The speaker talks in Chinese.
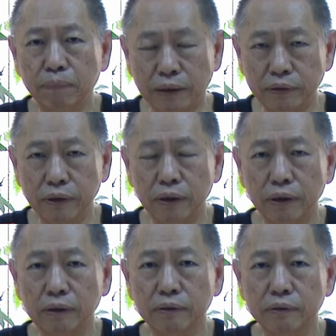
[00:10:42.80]
办这
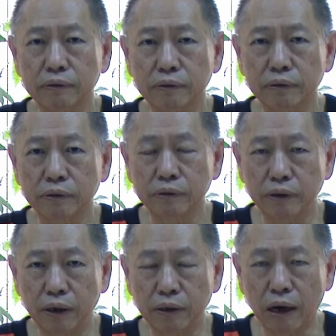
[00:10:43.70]
个
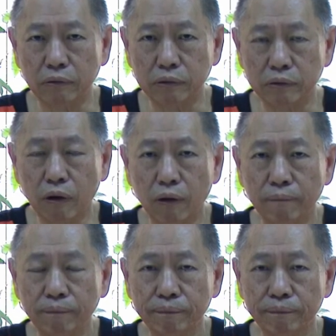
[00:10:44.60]
街头运动。